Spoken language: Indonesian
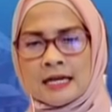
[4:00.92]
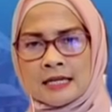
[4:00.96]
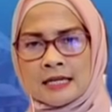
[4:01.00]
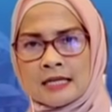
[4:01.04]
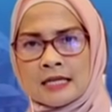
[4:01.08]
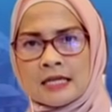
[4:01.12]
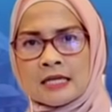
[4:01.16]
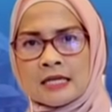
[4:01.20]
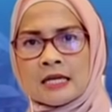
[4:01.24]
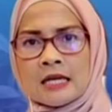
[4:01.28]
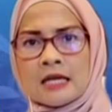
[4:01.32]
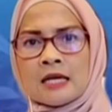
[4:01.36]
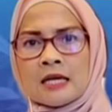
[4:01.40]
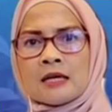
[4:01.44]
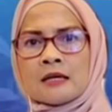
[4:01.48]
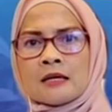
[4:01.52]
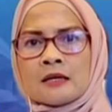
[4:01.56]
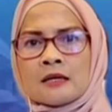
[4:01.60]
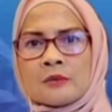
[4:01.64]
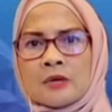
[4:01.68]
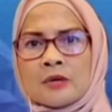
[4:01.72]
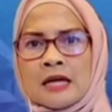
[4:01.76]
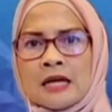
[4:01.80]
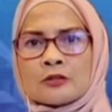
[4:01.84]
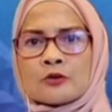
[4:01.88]
dari
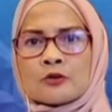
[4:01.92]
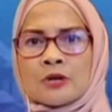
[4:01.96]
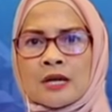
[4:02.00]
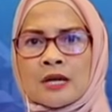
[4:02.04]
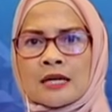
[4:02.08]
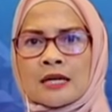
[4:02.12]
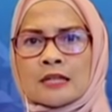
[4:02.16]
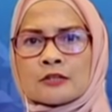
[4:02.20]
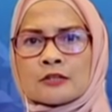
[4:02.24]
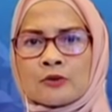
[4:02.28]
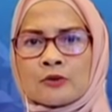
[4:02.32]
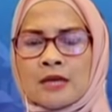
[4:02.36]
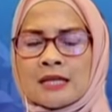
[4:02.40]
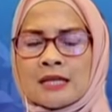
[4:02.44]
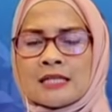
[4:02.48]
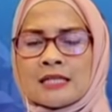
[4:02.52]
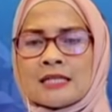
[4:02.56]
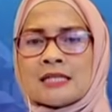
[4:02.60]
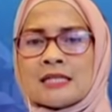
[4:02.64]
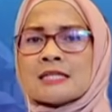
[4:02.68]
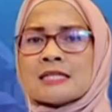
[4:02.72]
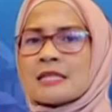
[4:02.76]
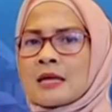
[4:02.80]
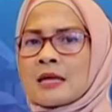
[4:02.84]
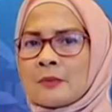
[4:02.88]
aturan-aturan
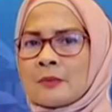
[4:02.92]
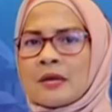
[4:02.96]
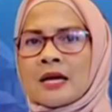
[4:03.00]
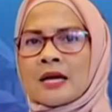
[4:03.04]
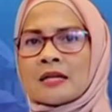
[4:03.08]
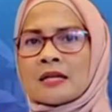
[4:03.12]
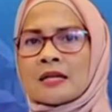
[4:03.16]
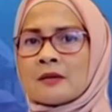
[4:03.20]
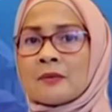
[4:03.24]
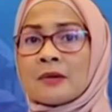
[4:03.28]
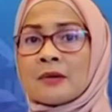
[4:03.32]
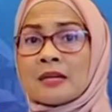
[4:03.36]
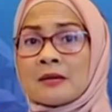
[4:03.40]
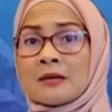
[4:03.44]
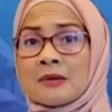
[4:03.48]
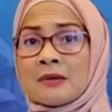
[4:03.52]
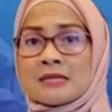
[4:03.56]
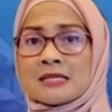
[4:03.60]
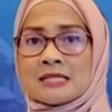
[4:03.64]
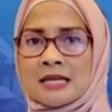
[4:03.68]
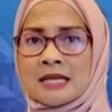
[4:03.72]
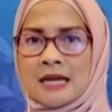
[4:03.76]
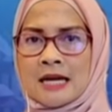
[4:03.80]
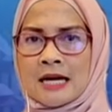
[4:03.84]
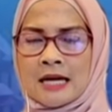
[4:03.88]
ini disampaikan kepada
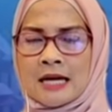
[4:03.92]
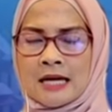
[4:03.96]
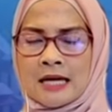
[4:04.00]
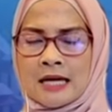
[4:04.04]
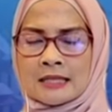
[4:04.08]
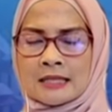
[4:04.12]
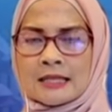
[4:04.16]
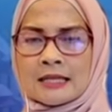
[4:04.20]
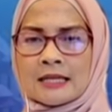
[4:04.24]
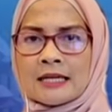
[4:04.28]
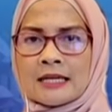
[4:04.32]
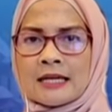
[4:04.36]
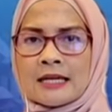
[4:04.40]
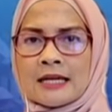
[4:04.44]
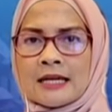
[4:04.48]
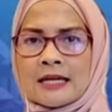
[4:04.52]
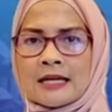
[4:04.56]
masyarakat